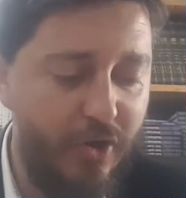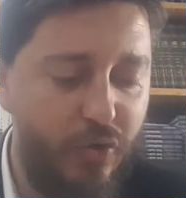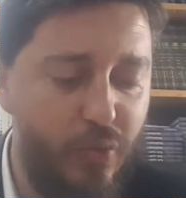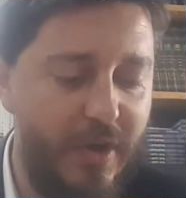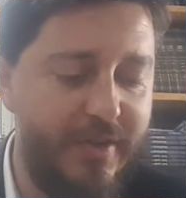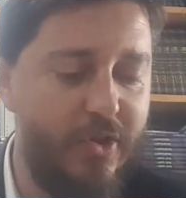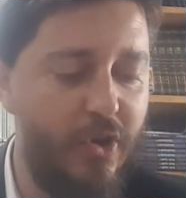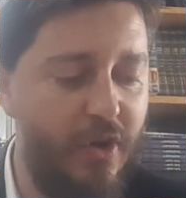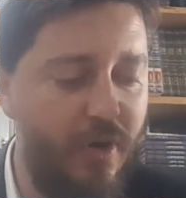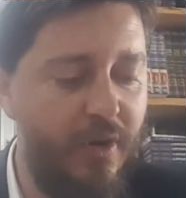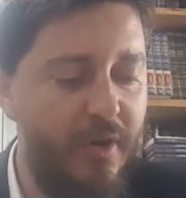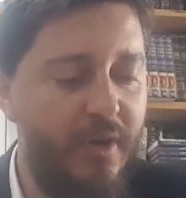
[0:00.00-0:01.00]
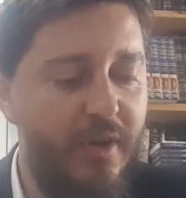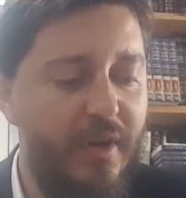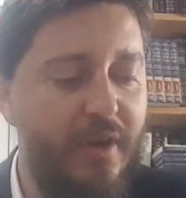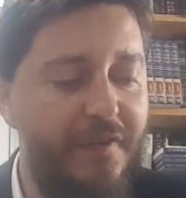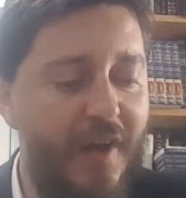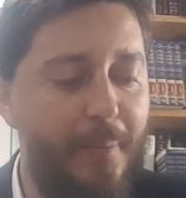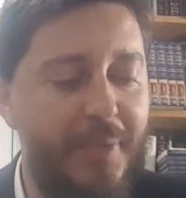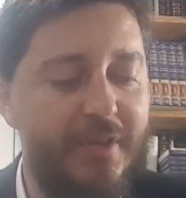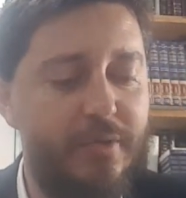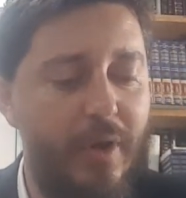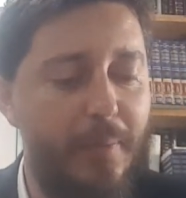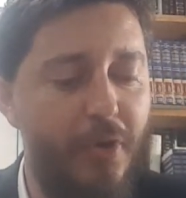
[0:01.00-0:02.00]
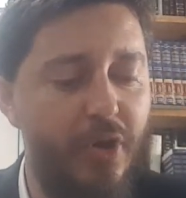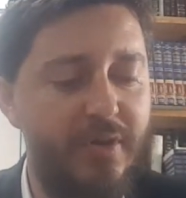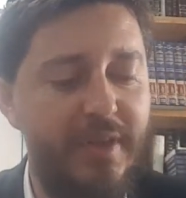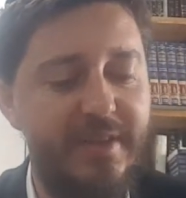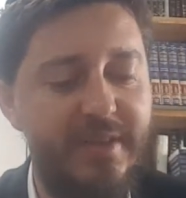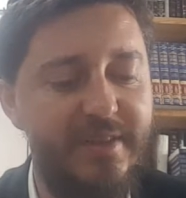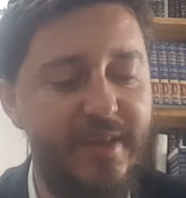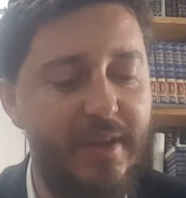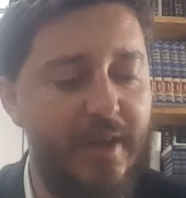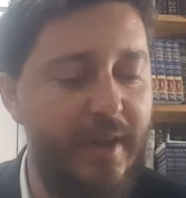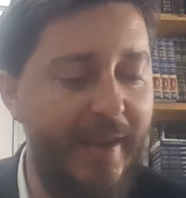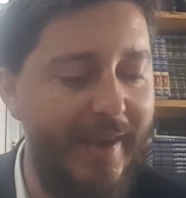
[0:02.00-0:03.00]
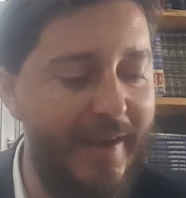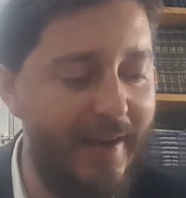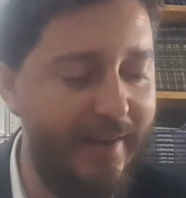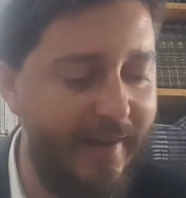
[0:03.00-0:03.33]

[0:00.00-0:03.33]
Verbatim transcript: Tous les heures, il frappait sur la porte et il disait Il